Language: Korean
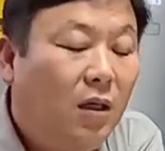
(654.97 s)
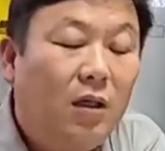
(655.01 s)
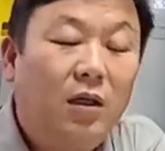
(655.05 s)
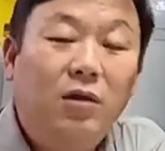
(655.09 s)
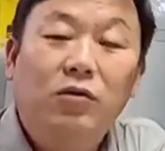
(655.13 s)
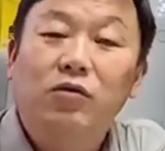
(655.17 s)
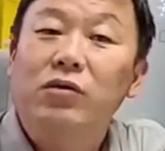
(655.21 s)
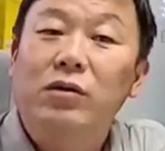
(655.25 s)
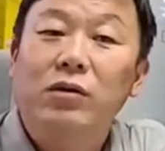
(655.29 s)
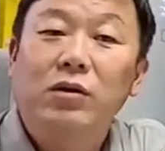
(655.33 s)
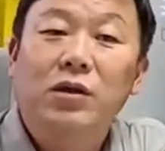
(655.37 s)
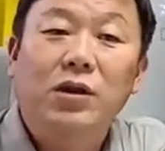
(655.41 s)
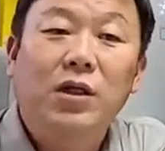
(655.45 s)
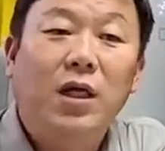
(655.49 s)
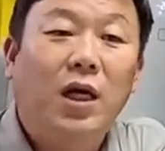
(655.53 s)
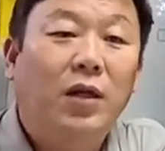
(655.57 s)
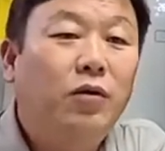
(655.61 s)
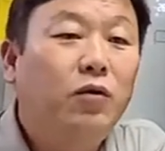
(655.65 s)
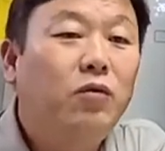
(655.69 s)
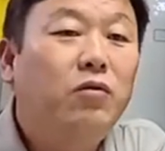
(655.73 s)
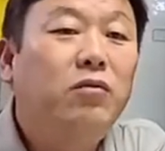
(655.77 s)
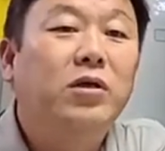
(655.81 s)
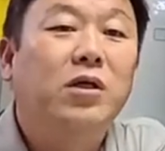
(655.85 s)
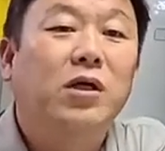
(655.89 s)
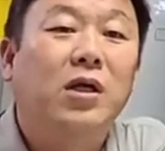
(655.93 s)
이, 이
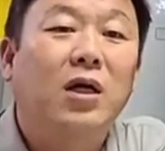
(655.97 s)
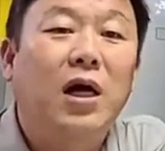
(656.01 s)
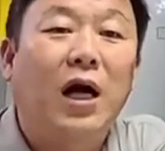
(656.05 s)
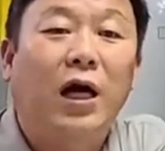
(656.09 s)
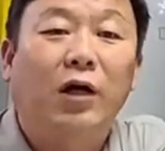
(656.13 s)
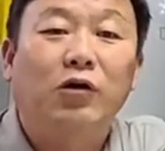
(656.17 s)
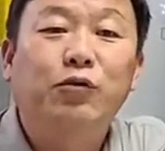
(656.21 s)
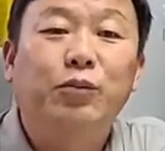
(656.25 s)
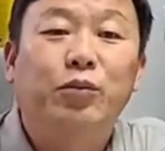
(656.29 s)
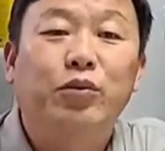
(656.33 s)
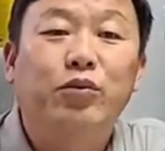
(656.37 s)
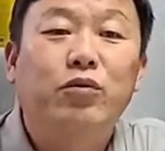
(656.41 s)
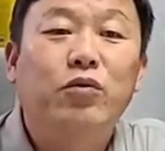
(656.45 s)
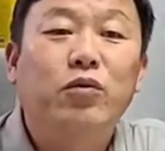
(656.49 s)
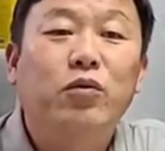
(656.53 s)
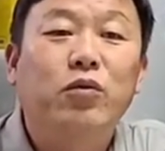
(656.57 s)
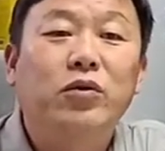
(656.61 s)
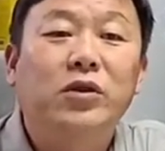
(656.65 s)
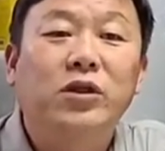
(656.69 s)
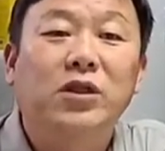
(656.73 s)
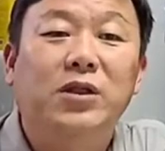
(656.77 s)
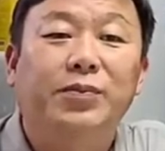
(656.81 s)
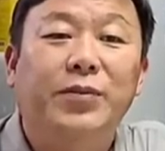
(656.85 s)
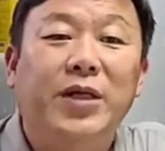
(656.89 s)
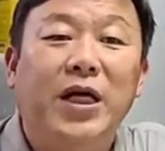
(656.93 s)
한동훈이 이건 아주
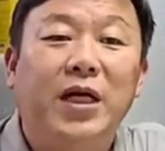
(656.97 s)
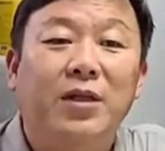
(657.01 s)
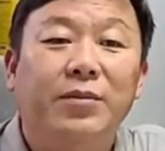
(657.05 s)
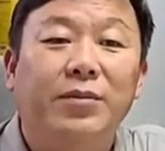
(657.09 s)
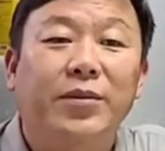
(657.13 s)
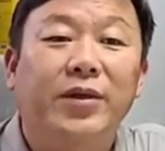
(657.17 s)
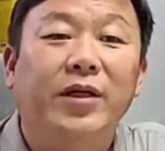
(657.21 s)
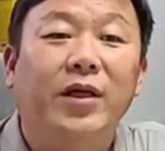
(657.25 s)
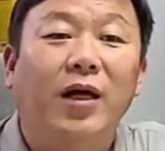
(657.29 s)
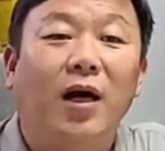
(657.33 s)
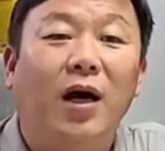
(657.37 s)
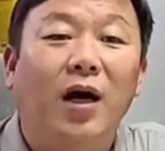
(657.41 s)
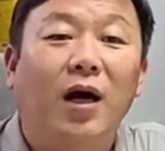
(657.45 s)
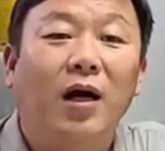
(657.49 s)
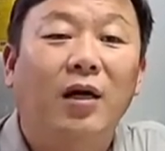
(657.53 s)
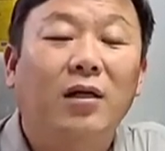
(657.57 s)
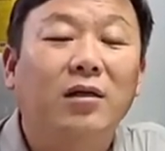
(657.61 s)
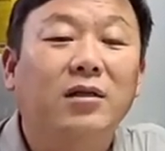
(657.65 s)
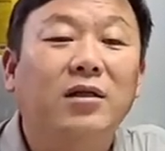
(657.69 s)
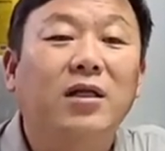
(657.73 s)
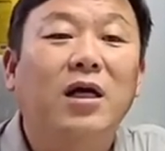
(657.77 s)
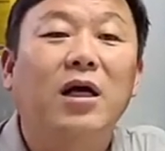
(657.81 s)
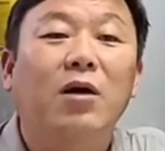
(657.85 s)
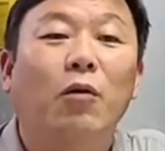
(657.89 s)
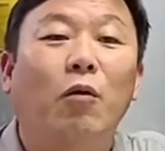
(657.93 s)
부끄러운 집단입니다.
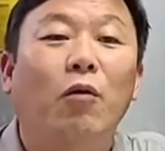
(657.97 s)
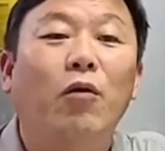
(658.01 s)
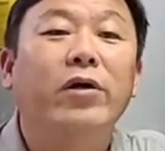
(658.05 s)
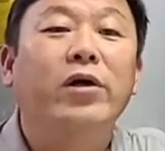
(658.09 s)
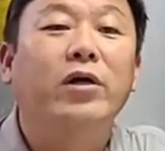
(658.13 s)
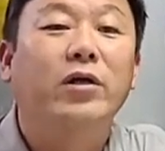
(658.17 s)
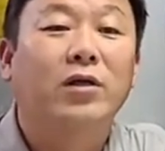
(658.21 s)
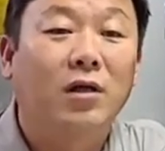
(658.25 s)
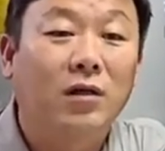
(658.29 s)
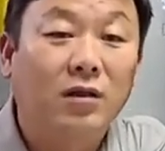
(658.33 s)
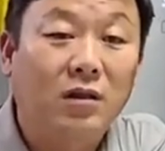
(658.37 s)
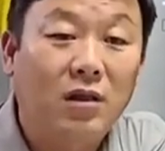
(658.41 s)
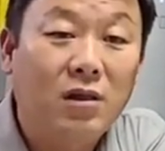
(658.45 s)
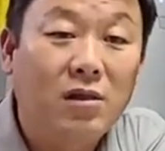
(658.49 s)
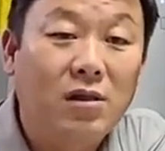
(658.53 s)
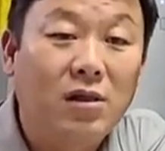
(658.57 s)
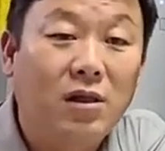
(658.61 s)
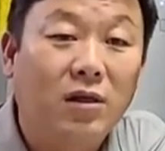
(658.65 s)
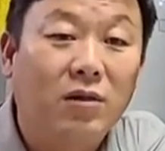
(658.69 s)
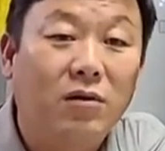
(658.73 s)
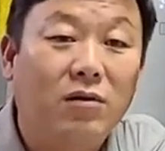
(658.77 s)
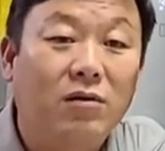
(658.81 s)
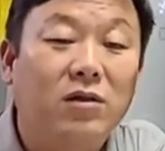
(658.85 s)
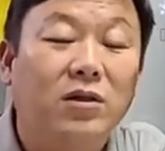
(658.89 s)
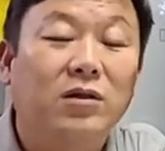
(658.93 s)
근데 오히려
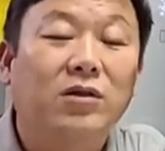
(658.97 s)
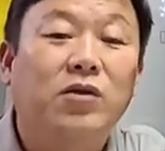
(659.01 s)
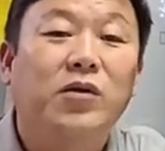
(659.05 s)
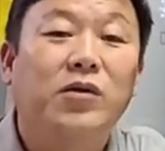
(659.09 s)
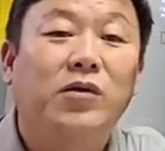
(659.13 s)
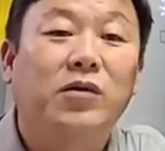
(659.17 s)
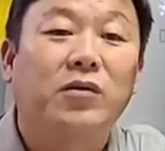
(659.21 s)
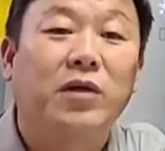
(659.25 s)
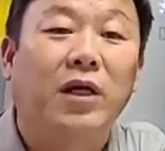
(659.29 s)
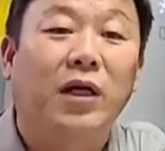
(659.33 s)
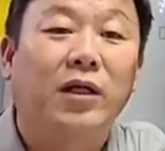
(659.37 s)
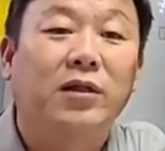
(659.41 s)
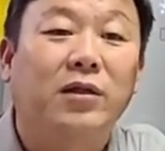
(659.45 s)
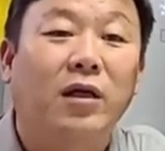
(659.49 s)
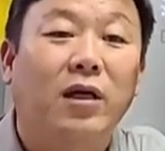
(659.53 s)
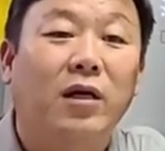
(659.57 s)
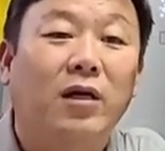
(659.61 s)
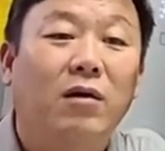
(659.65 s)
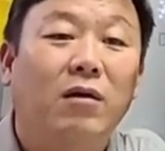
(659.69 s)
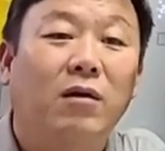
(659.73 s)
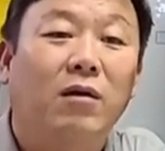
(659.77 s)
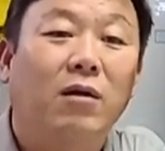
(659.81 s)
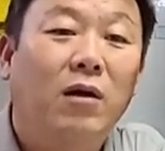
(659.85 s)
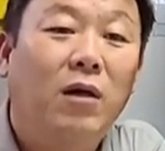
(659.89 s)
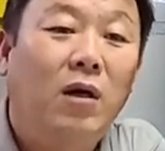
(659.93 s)
떵떵거리고 큰 소리 쳐도
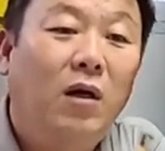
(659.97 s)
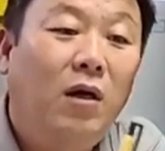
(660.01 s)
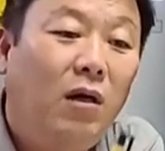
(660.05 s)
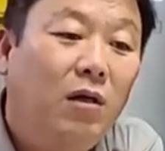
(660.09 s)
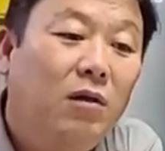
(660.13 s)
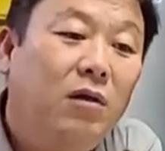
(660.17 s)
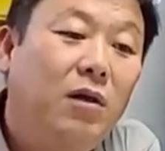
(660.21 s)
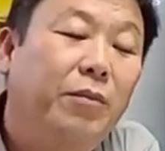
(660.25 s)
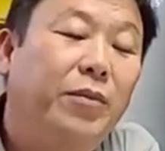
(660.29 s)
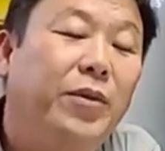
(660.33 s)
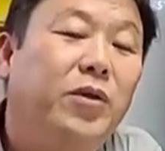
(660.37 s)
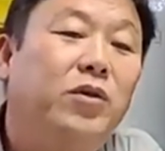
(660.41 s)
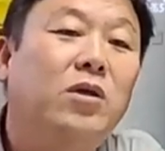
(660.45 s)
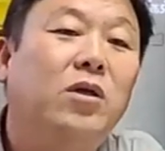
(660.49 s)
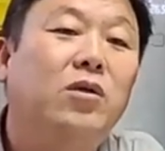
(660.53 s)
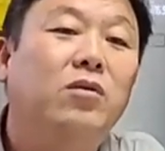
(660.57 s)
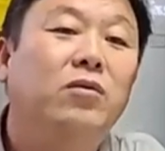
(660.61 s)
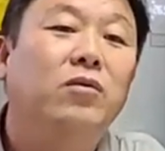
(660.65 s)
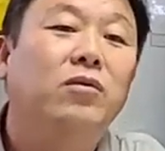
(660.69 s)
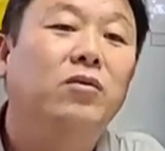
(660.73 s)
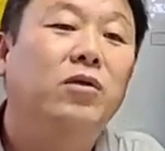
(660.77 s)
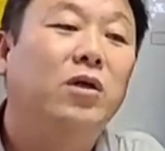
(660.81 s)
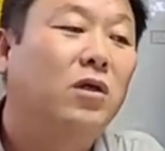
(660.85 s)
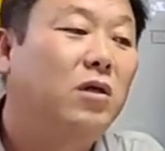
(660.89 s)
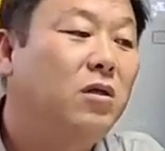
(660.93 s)
알잖아요. 근데 민주당
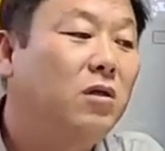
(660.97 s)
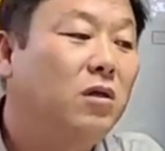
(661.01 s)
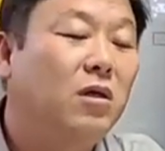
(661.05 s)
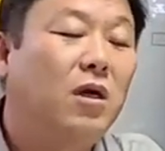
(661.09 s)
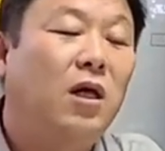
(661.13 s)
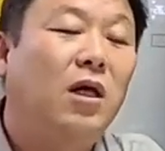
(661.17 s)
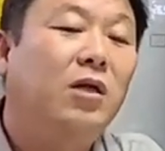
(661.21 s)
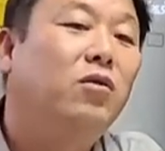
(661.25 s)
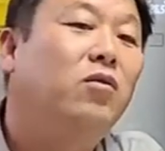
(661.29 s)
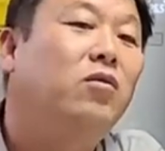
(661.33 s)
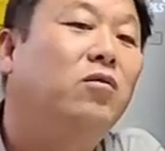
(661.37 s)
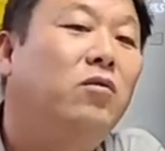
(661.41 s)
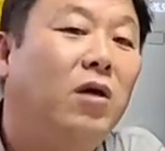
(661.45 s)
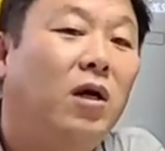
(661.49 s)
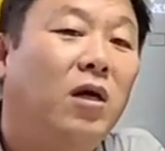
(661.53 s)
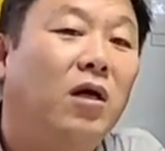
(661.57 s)
의원들이 그런 한동훈